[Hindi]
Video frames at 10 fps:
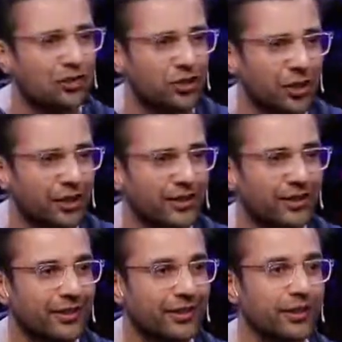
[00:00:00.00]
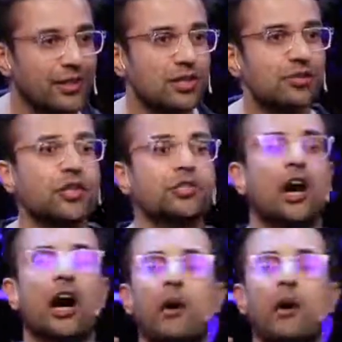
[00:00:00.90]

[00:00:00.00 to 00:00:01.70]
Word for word: आज तक जैसा